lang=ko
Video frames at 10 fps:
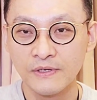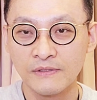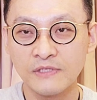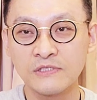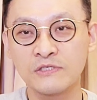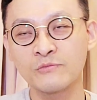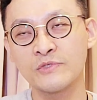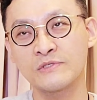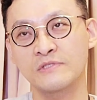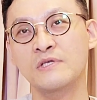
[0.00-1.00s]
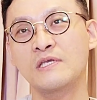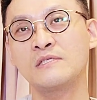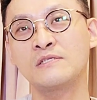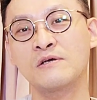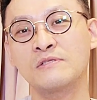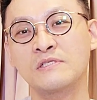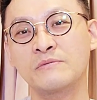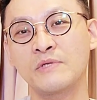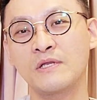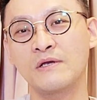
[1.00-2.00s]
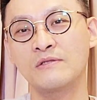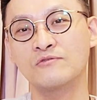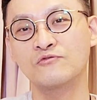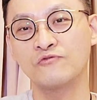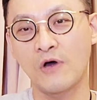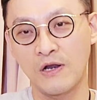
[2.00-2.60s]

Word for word: 근데 지금은 이제 이천이십일 년 구월,